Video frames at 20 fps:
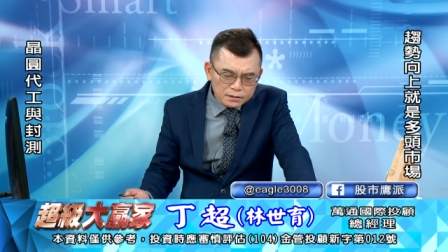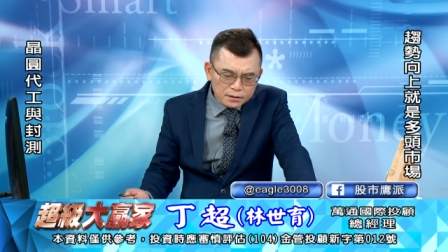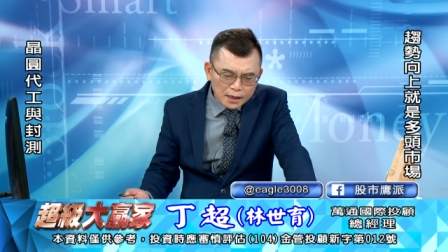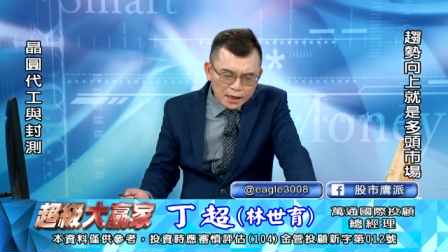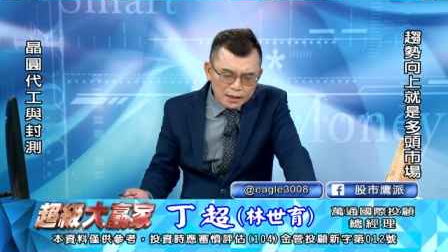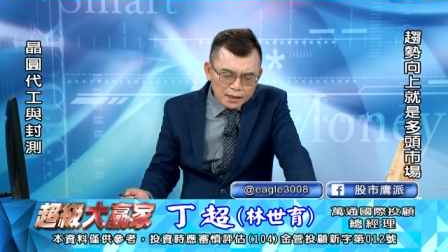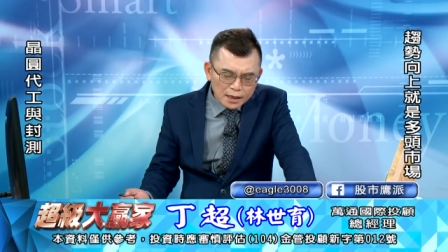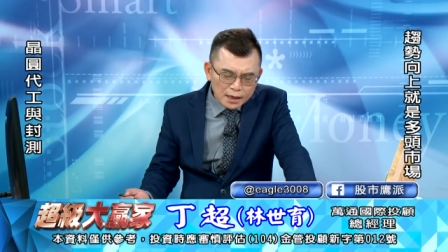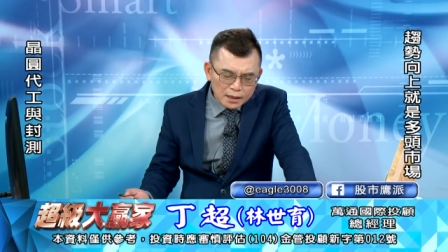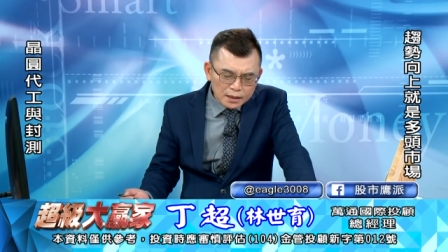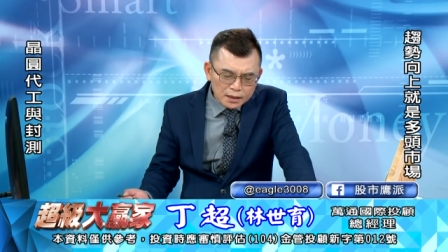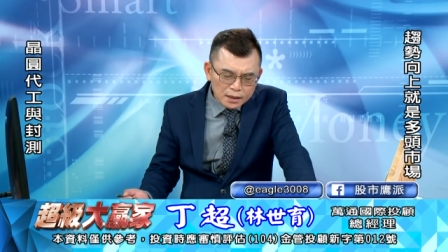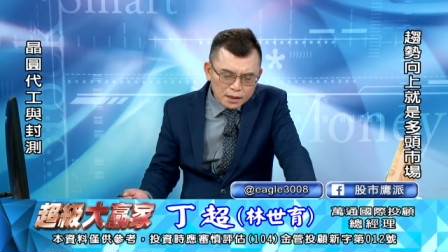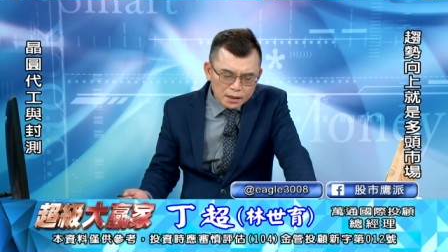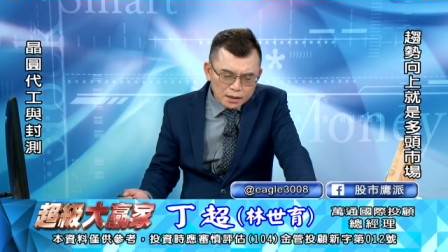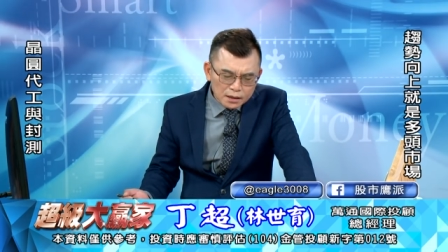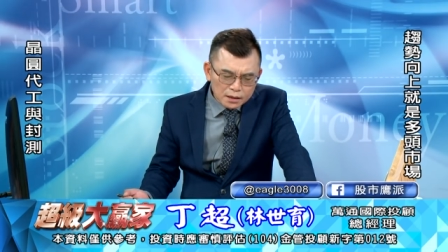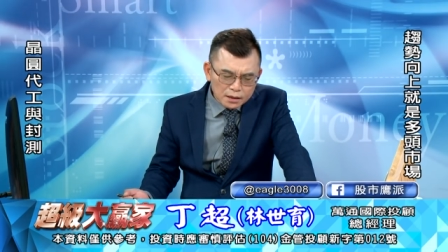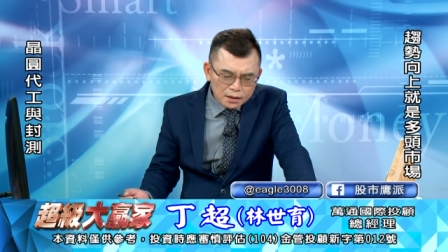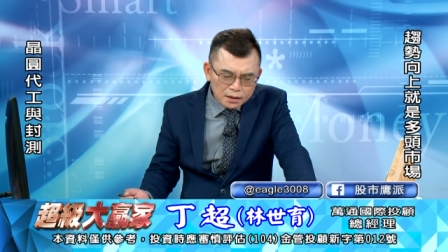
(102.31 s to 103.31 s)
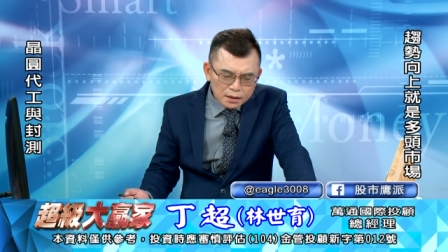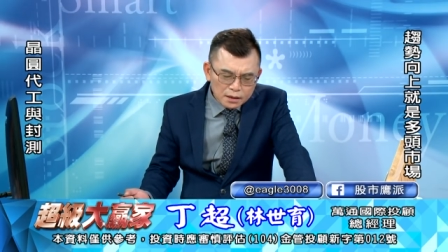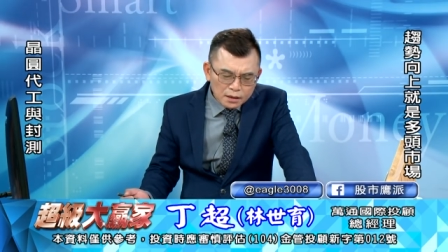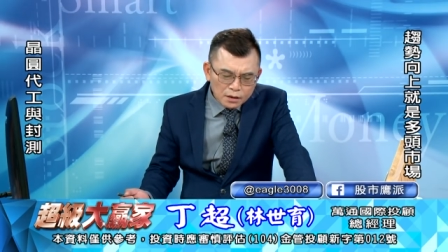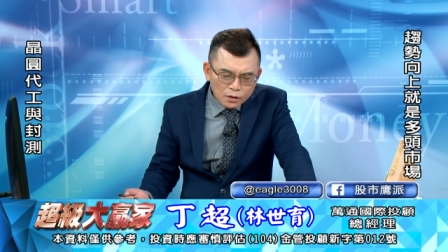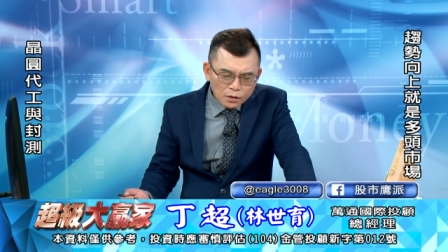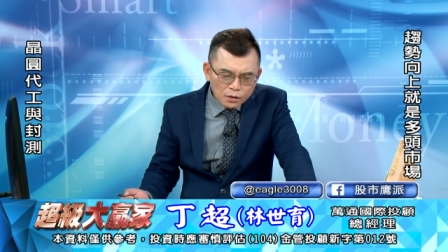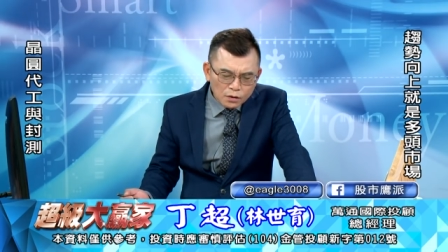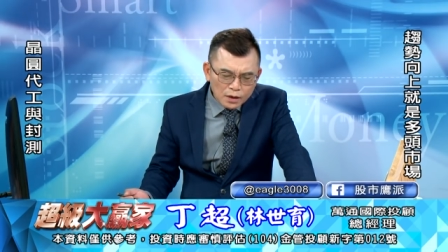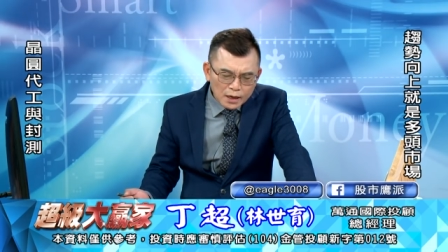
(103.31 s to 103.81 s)
台达电、
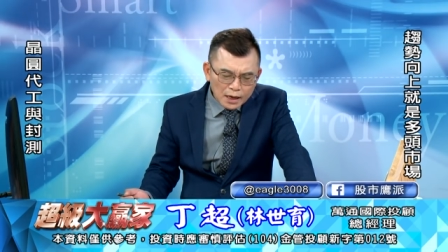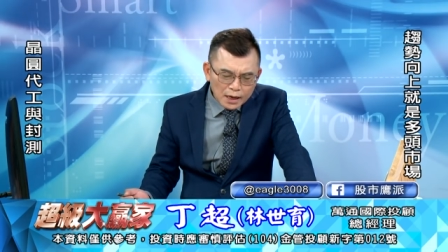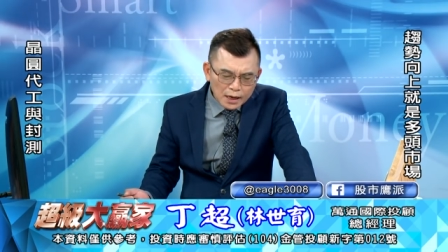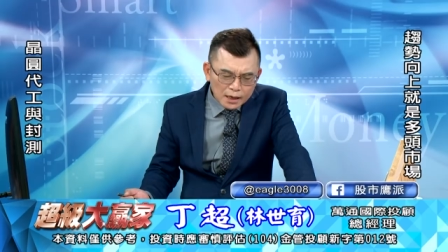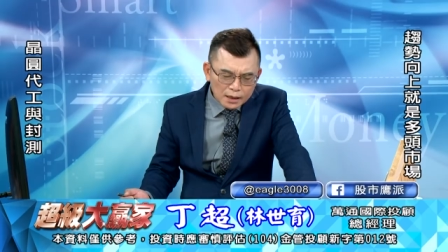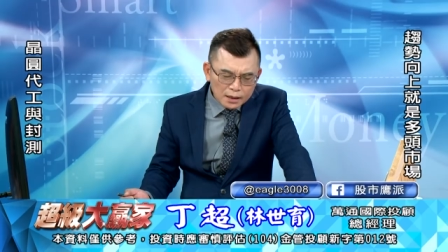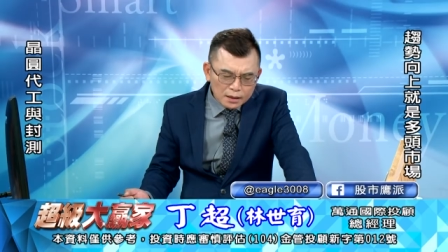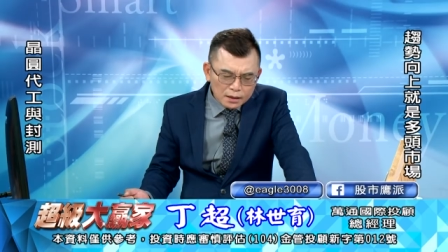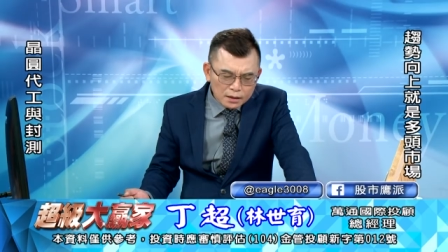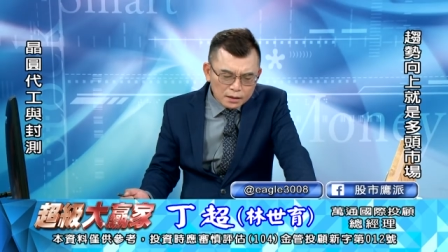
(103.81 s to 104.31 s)
红海，